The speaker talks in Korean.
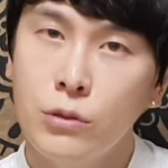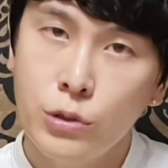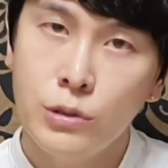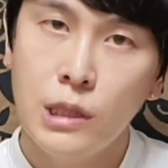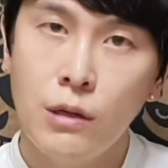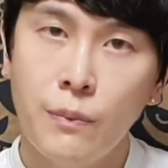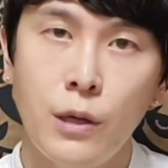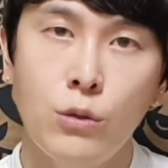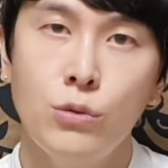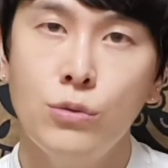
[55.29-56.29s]
연출자와
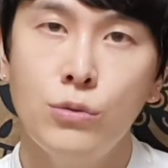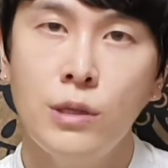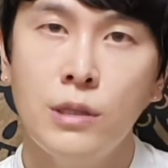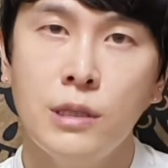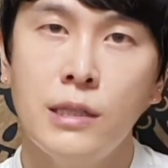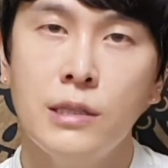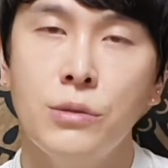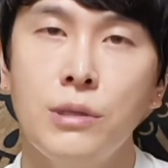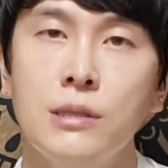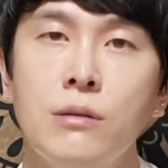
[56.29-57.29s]
배우의 사이를
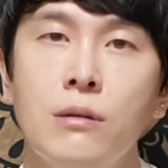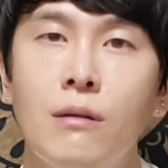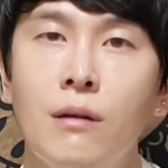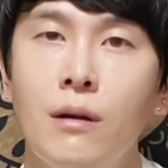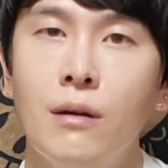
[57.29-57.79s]
떠나서